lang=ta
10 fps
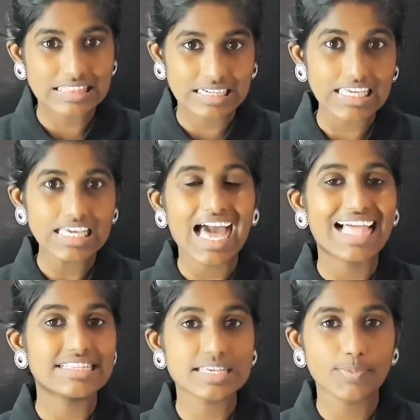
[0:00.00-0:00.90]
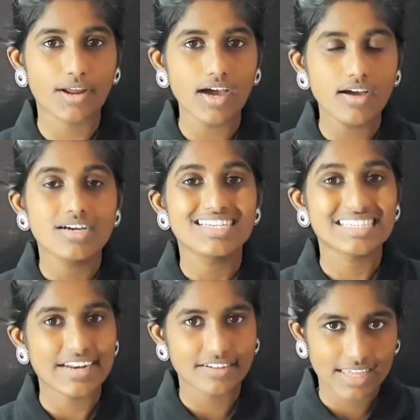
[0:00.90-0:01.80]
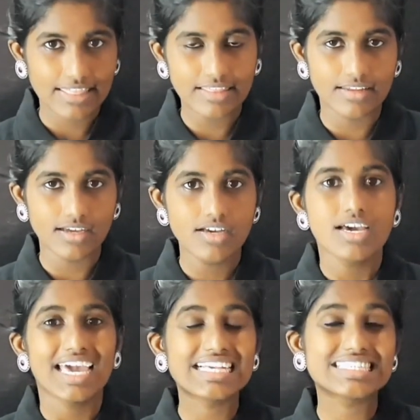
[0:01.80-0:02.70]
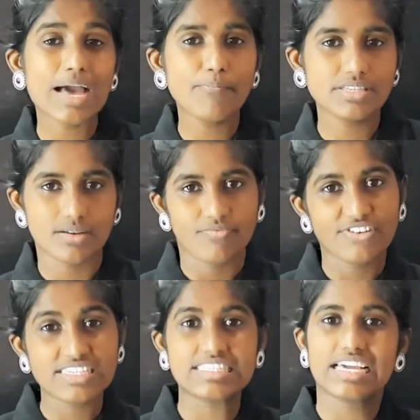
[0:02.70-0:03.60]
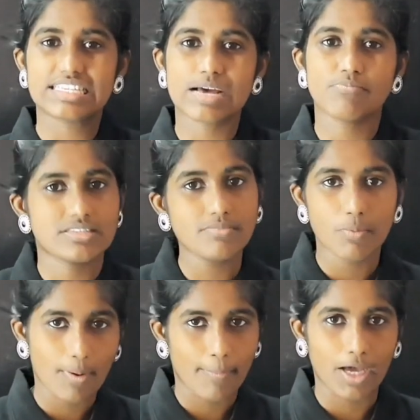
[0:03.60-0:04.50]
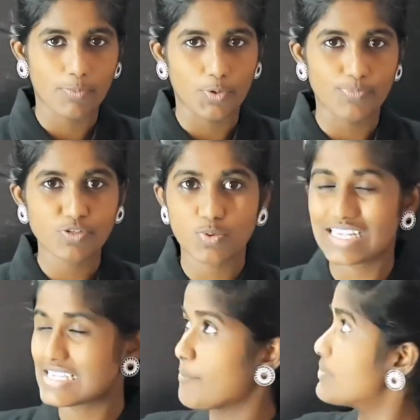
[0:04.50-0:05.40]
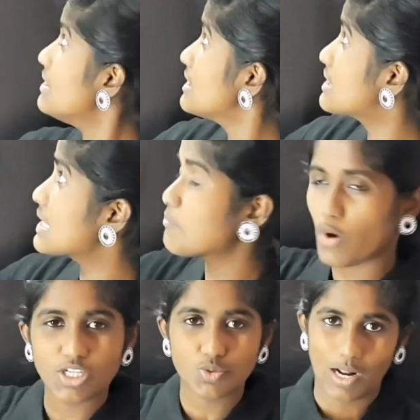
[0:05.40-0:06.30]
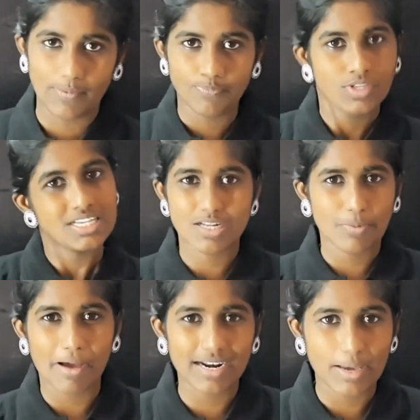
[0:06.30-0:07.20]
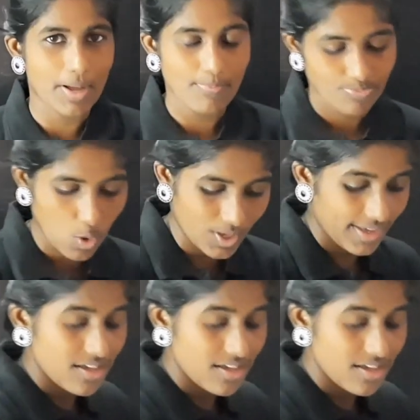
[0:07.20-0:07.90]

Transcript: த்ரீ அல்சீப்ரா ஸ்டாண்டர்ட் டென்த்தில் எக்ஸாம்பிள் சம் ஃபஸ்ட்டு எக்ஸாம்பிள் சம் நம்ம பார்க்க போகிறோம் ஸோ எக்ஸாம்பிள் த்ரீ பாயிண்ட் ஒன் ஸோ நம்ம பார்க்கலாமா ஓகே